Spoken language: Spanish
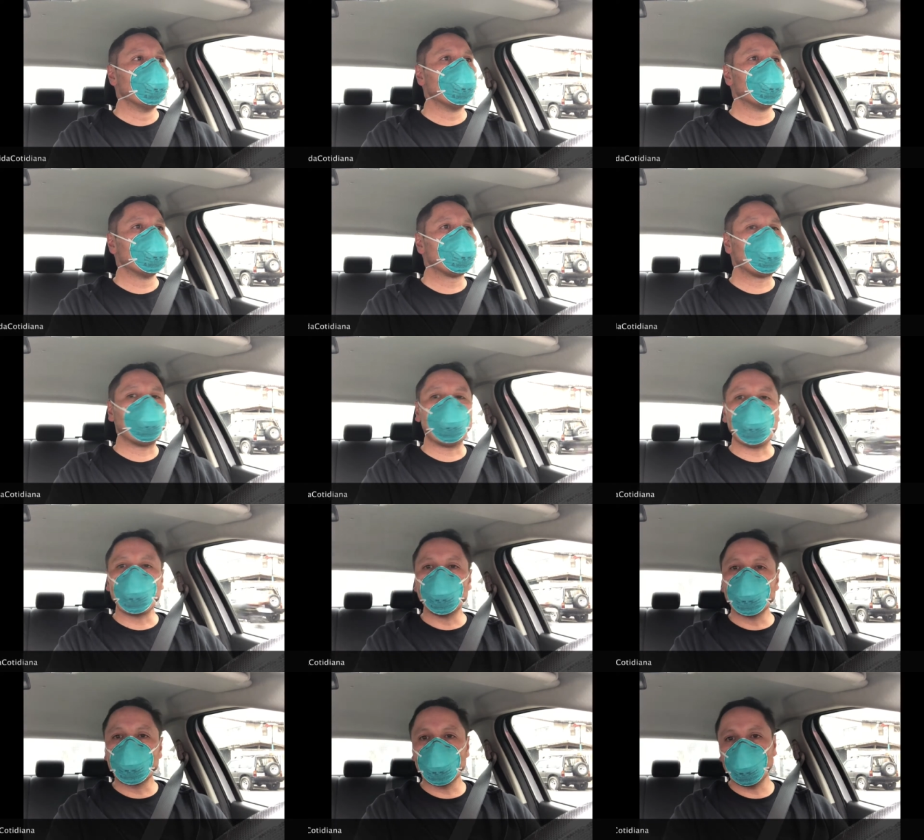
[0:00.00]
O cada
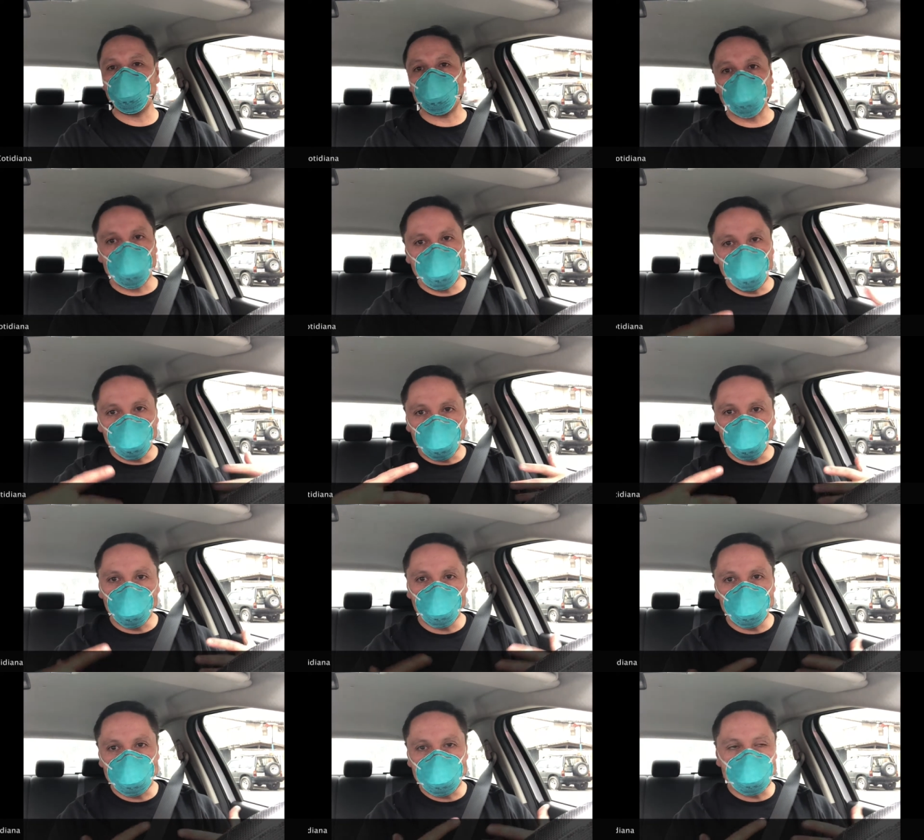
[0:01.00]
dos horas, ahí cuando tú
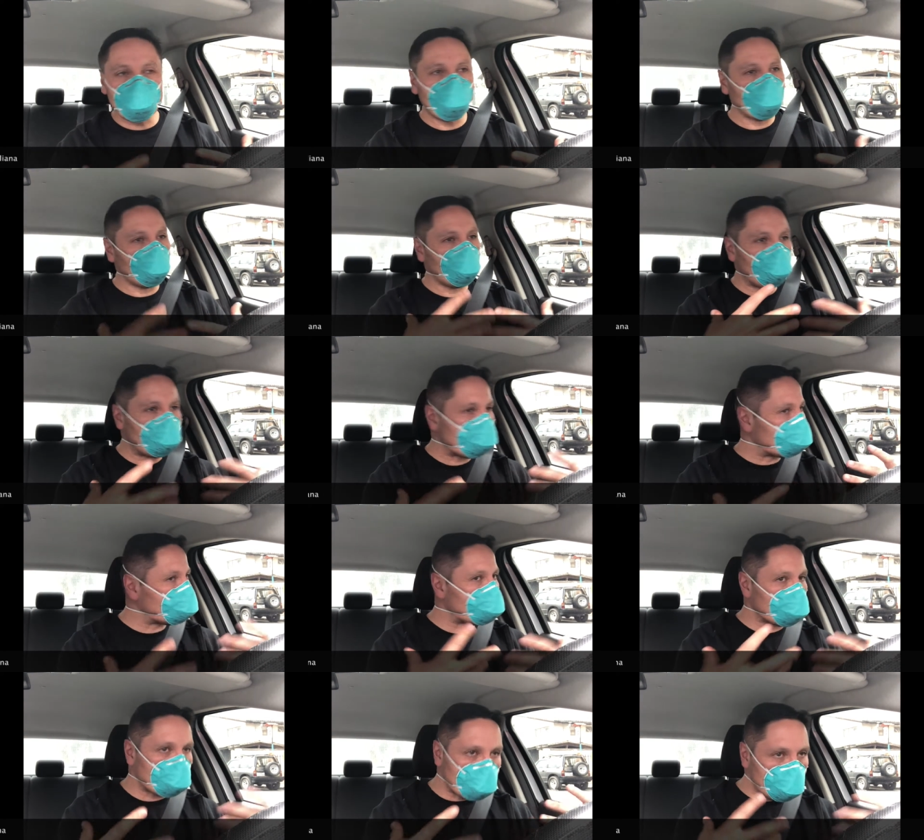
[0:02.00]
cuando veas que
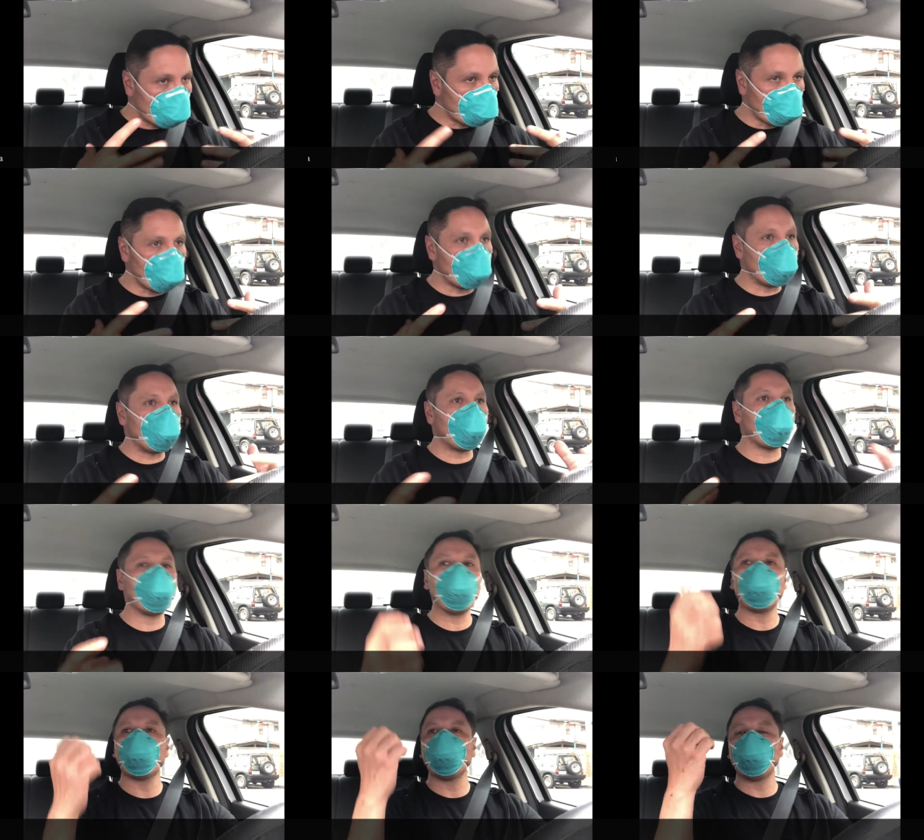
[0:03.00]
estás ahí como muy
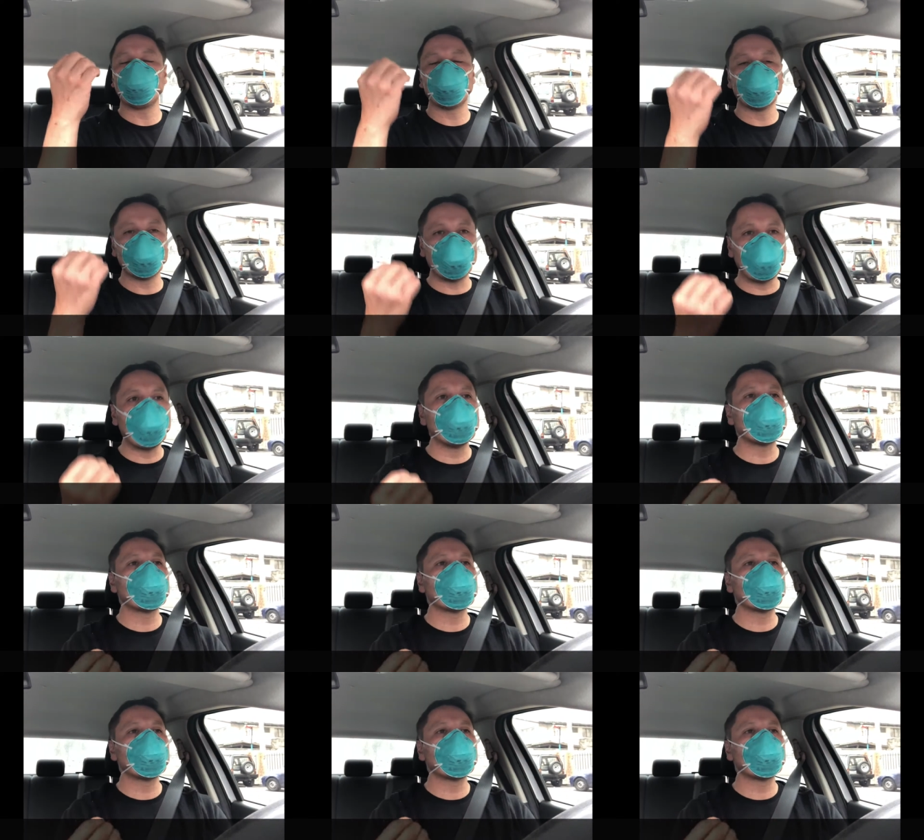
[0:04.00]
agobiado, a ver, hagamos